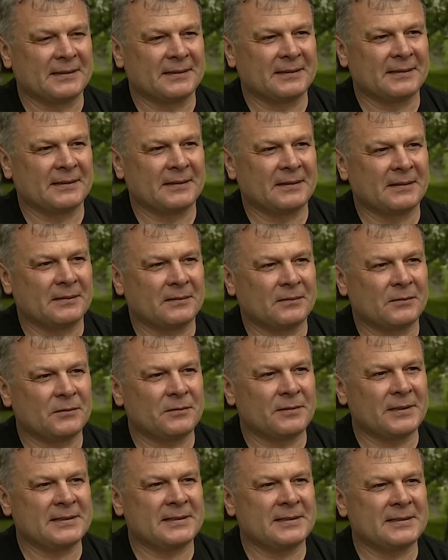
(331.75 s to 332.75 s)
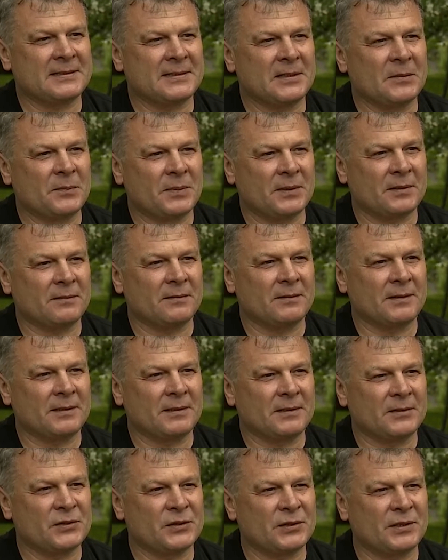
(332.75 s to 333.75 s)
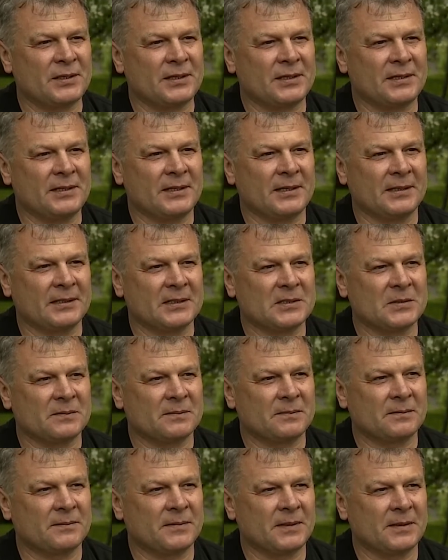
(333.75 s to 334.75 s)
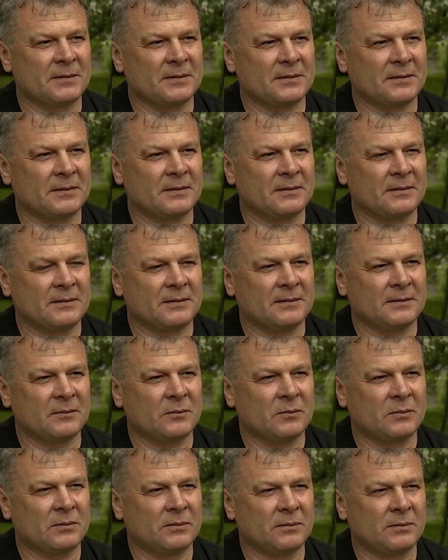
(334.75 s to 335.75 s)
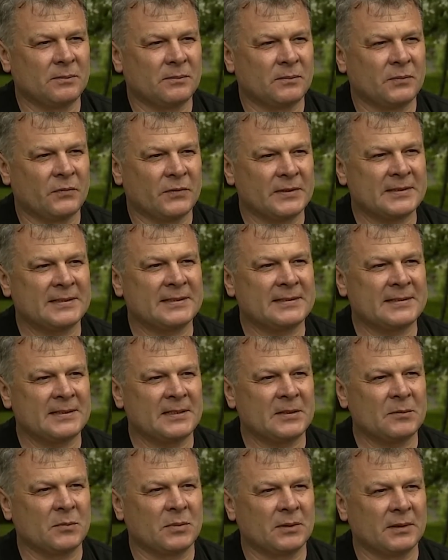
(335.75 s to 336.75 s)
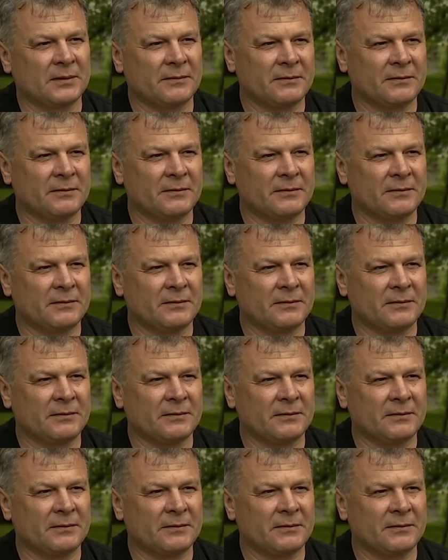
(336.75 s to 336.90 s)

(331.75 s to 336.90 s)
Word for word: Э, ну, 27, первые 4 дня нас, нам 27 было,